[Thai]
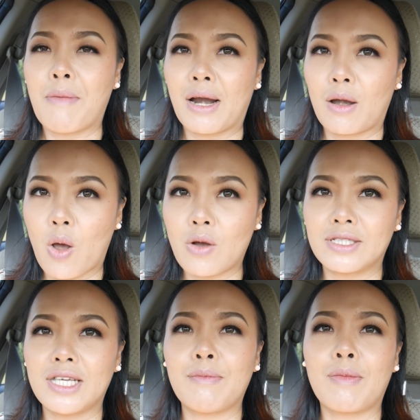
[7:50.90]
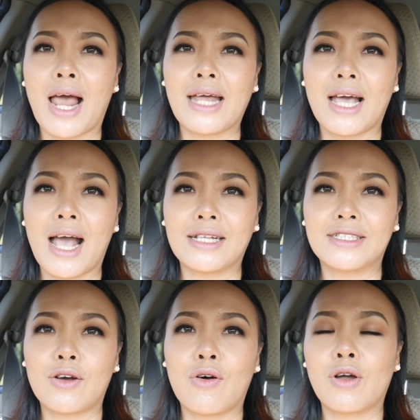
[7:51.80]
มาลองชิมร้านอาหาร
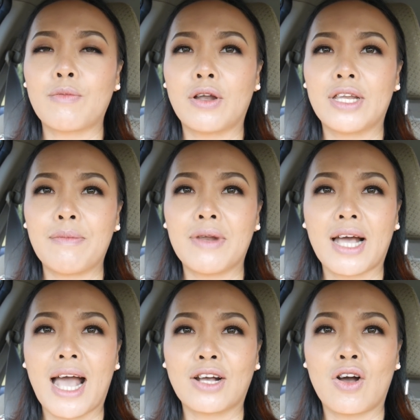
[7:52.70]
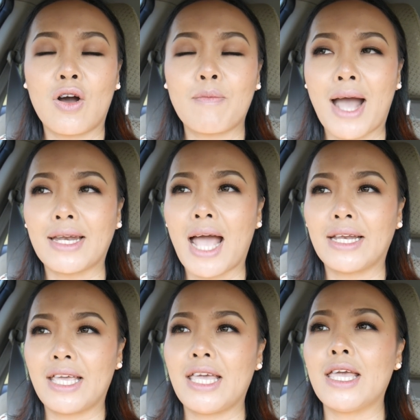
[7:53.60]
แจ่วฮอนพรทิพย์นะคะ ก็มาได้
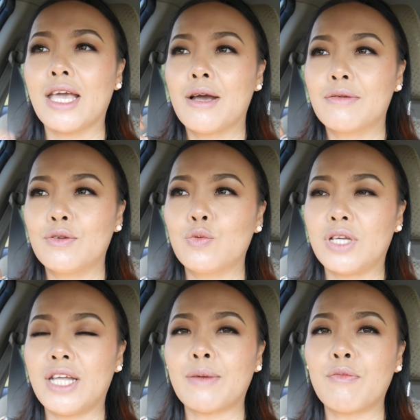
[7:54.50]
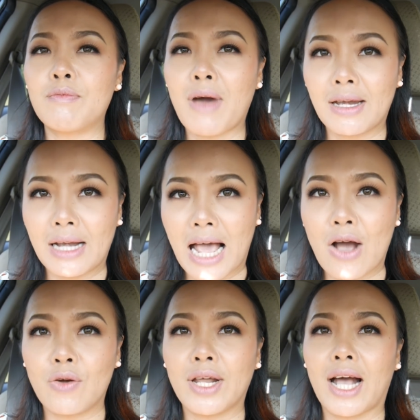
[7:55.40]
ที่อยู่ที่ตำบลบ้าน
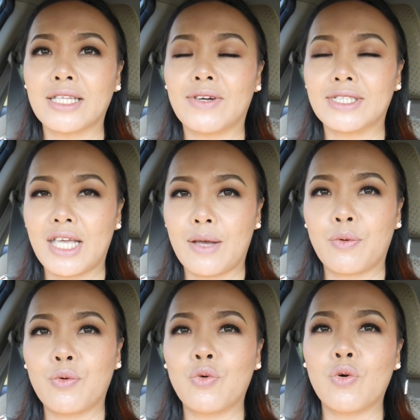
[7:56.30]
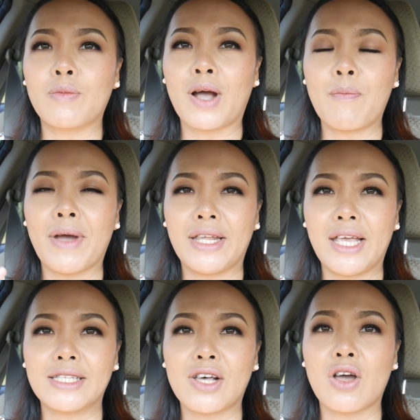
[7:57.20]
เล่านะคะจังหวัดเชียภูมิเข้าไป
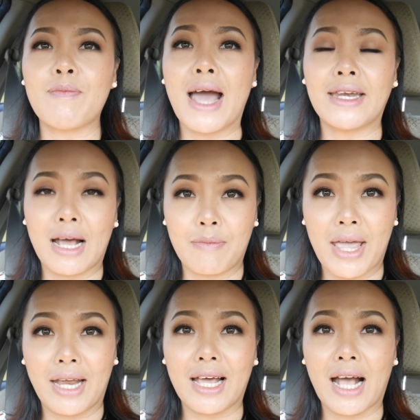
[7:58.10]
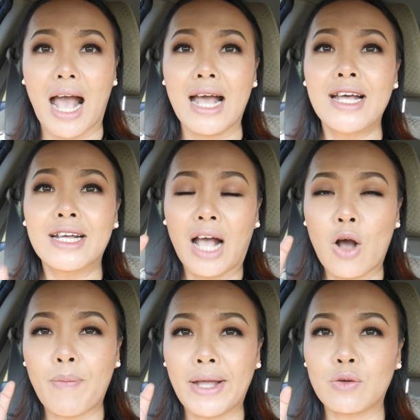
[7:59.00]
ที่ซอยบ้านนางเม้งนะคะ เข้า
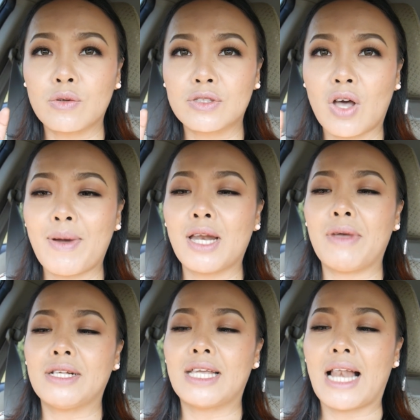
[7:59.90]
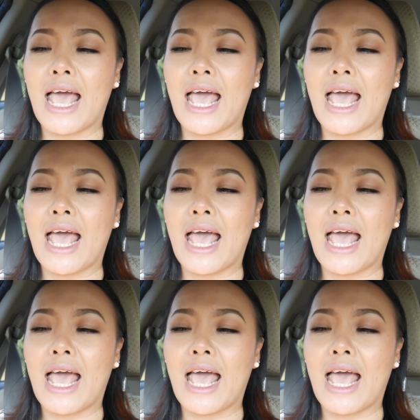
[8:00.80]
ไปตรงซอยบ้านนางเม้งเสร็จ